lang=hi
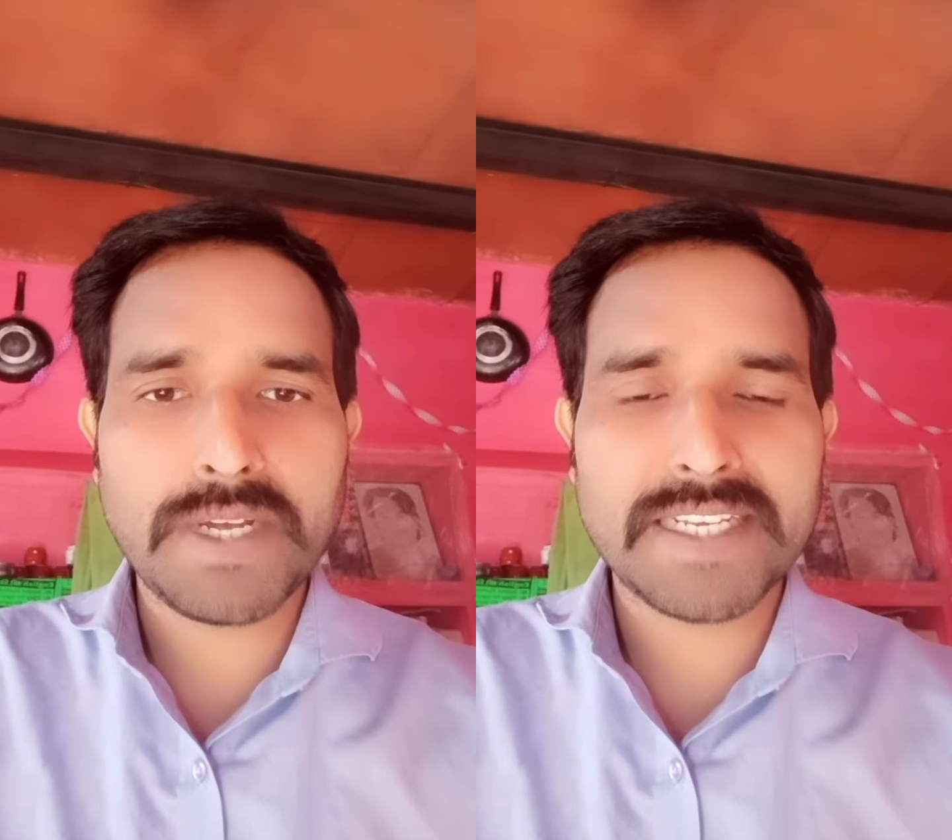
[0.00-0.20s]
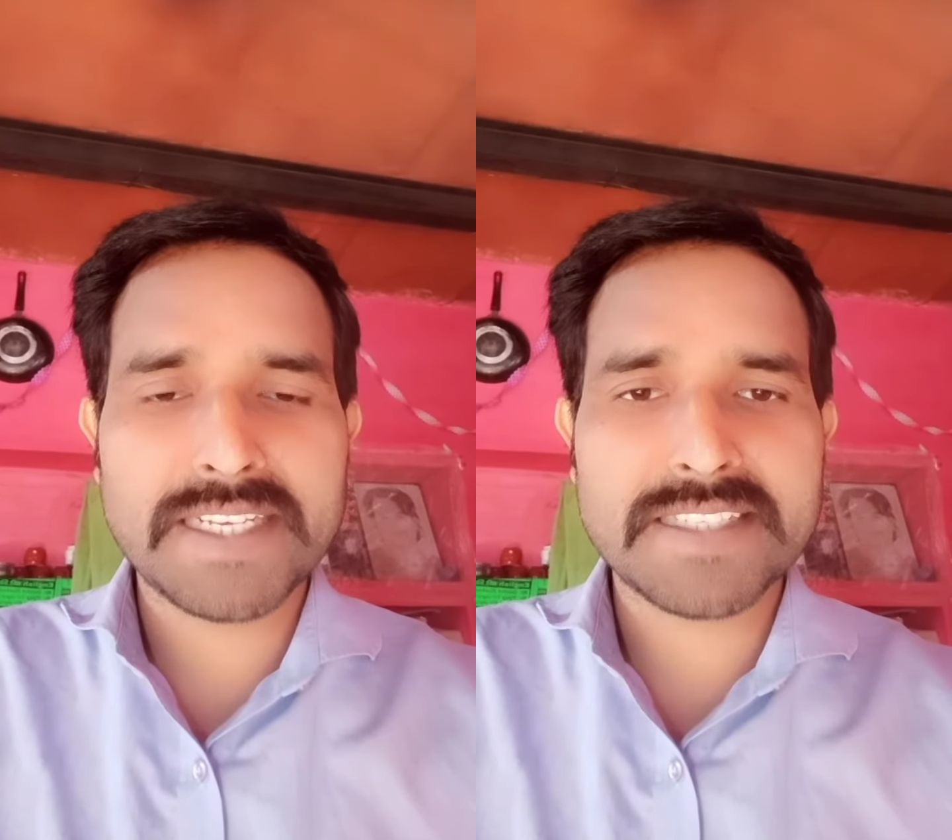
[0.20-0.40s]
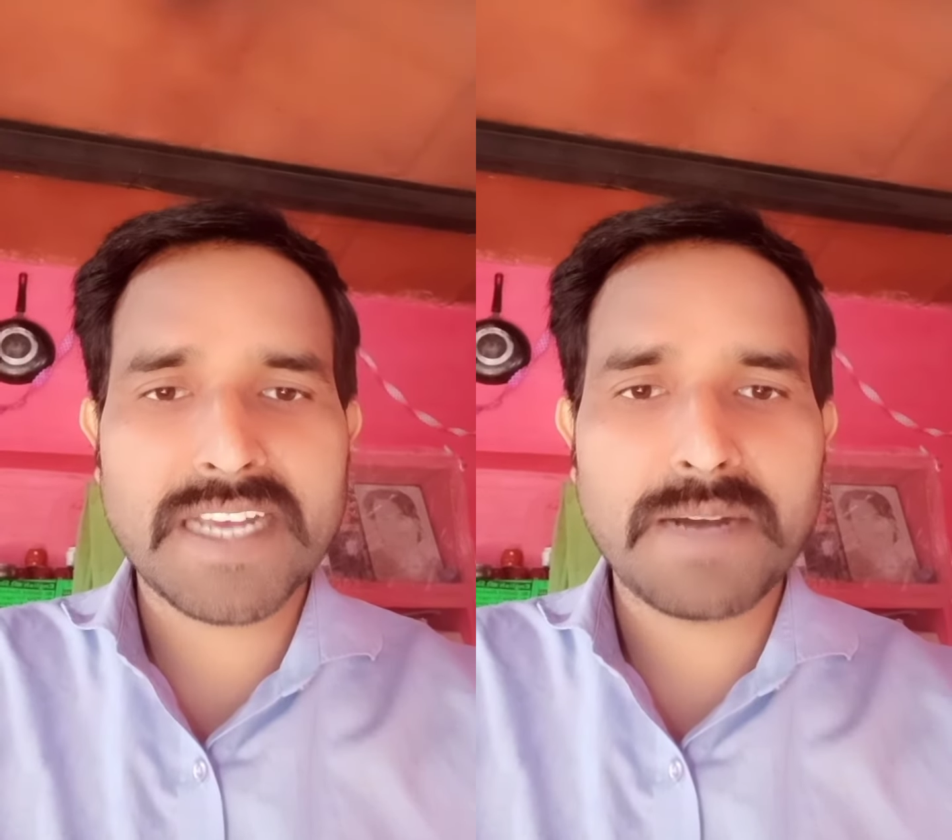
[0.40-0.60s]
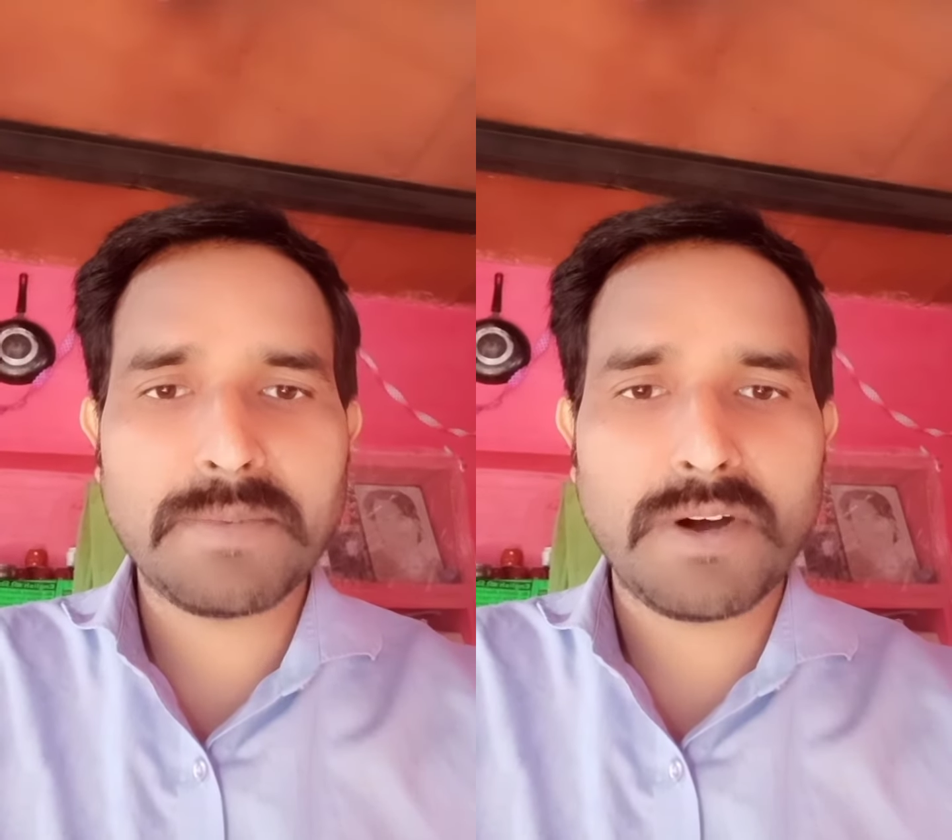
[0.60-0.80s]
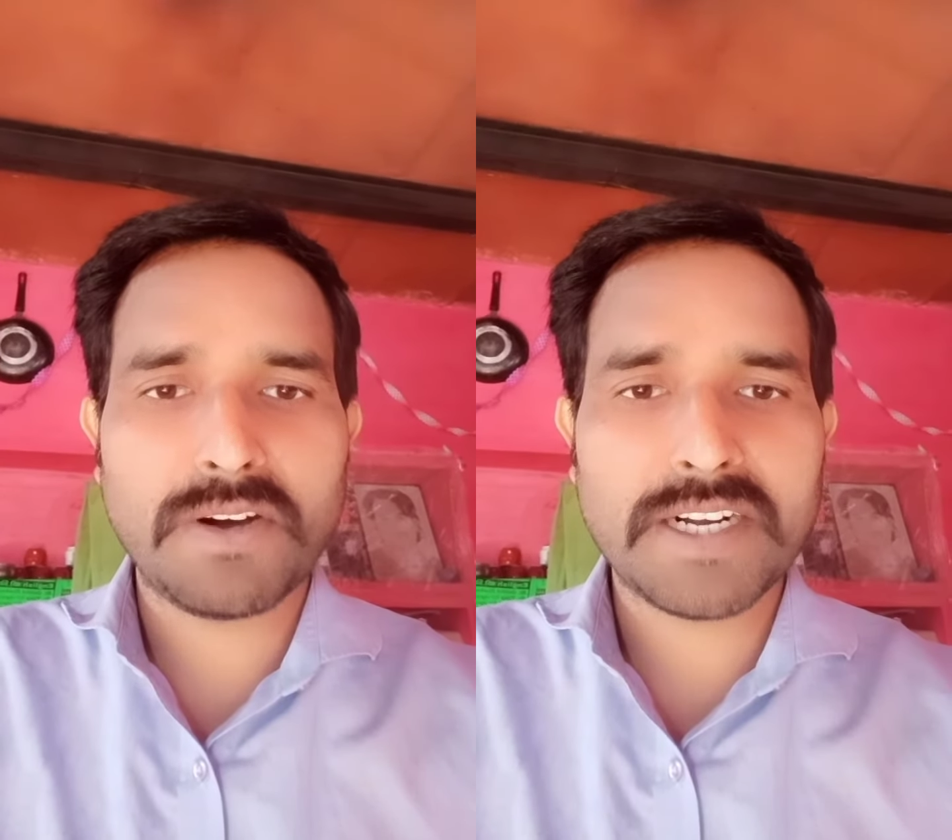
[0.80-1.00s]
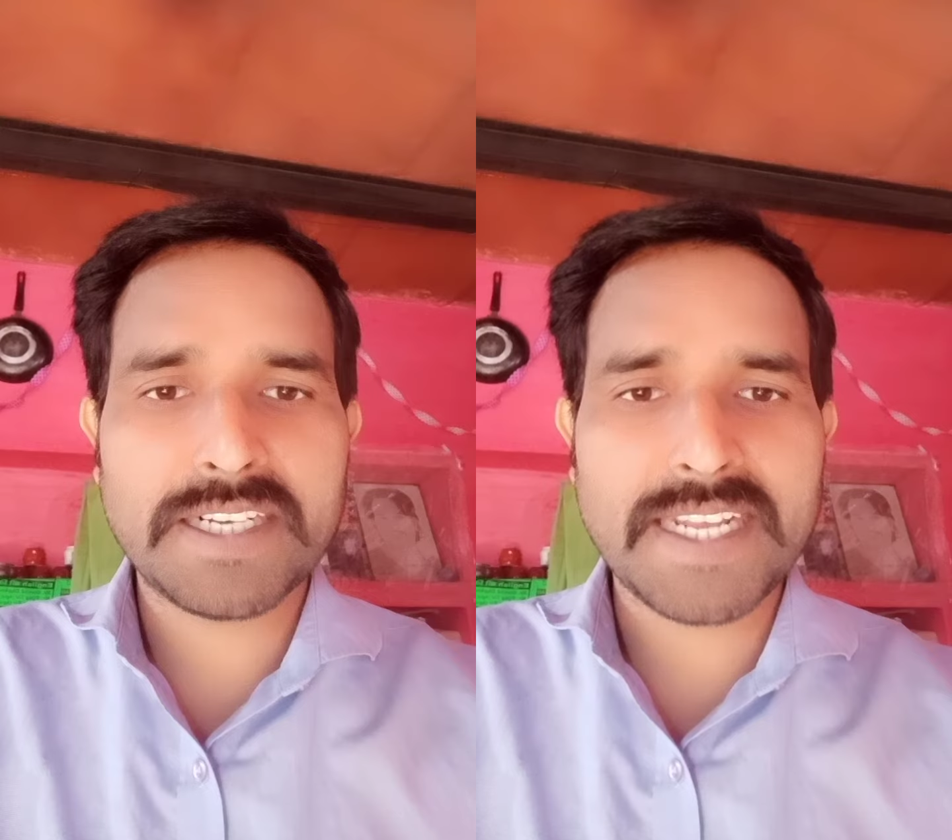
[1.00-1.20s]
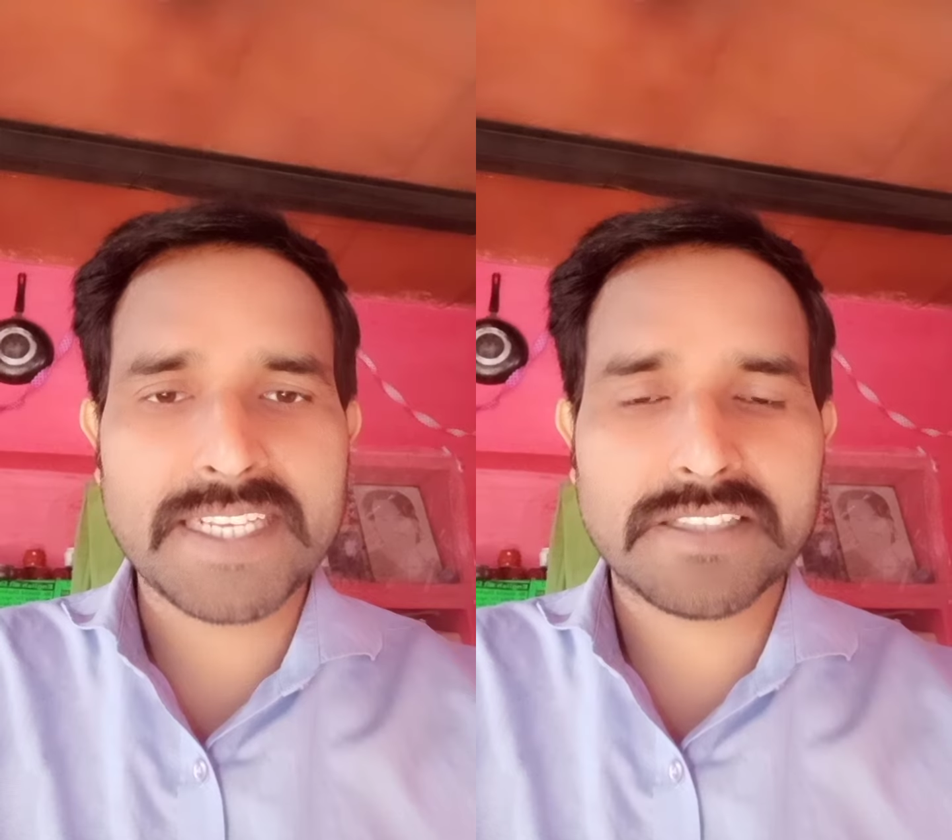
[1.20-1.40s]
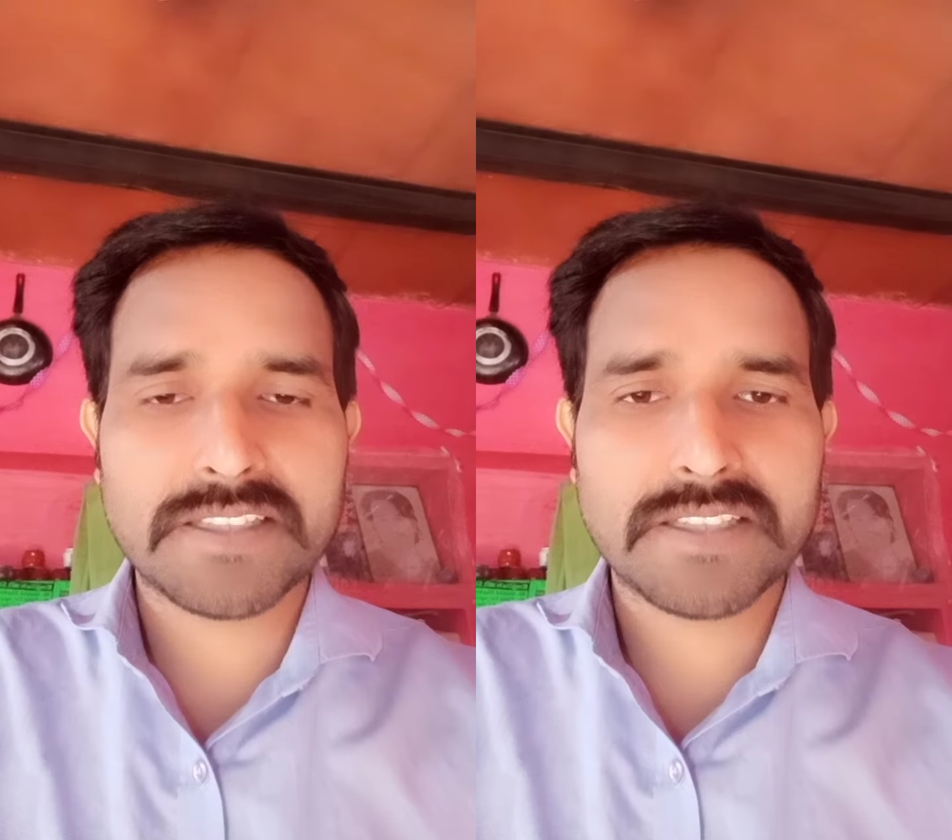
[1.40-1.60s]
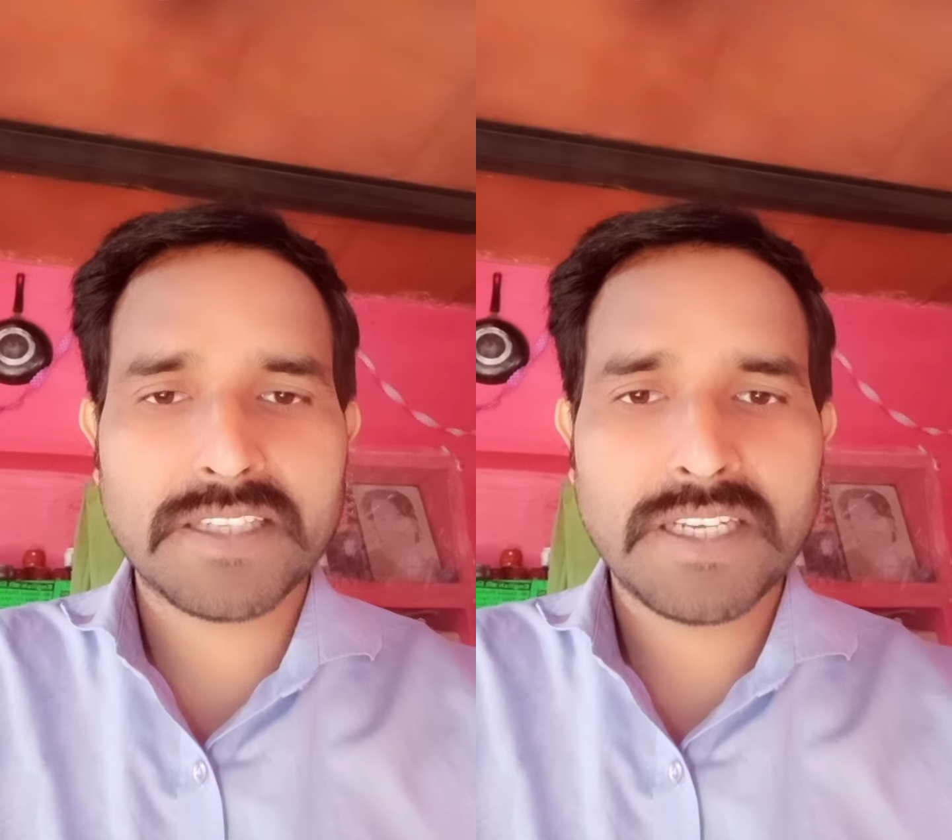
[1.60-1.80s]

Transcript: एन एग्ज़ाम और अ टेस्ट